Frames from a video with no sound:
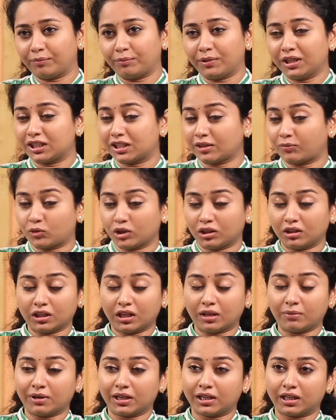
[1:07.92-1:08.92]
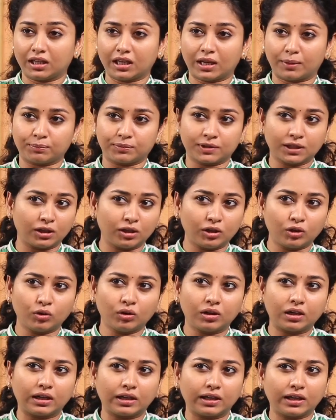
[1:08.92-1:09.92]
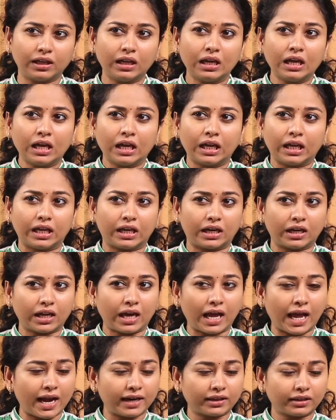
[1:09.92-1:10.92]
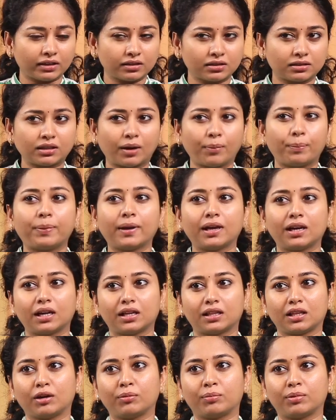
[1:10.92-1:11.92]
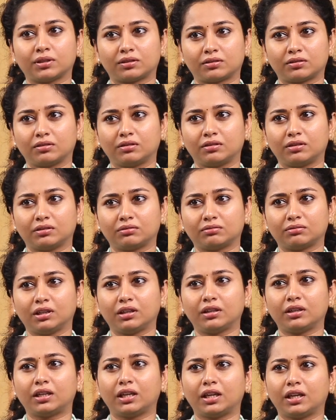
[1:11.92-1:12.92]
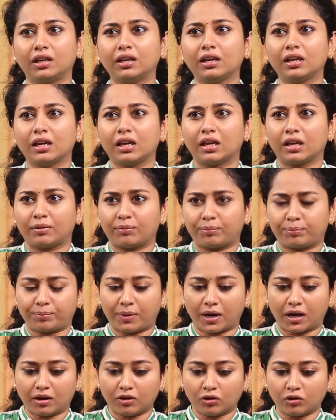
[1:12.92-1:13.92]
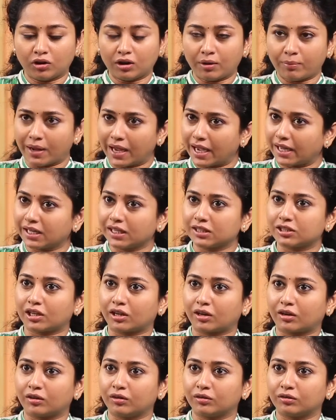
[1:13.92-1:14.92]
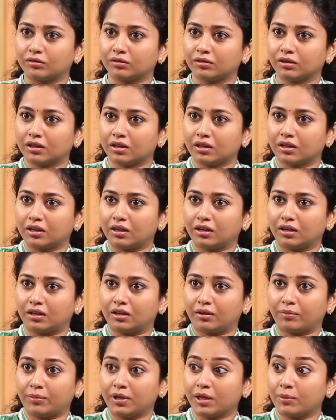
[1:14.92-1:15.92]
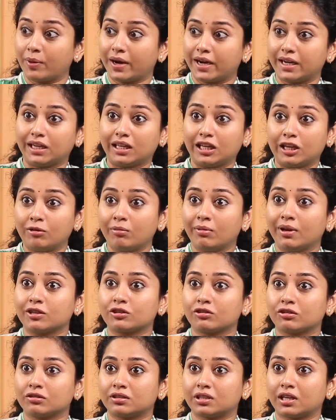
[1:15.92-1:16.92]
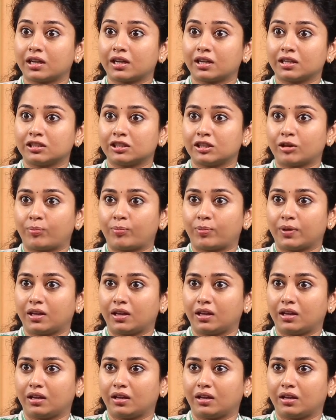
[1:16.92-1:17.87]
మీరు చెప్తున్న దాన్ని బట్టి అబ్జల్యూట్లీ ఇక్కడ యాక్ట్రెస్ తప్పే లేదనిపిస్తుంది అంటే పక్కనున్న మేనేజర్లు మీకు బయట ఇమేజ్ ఉంది సార్ అని చెప్పి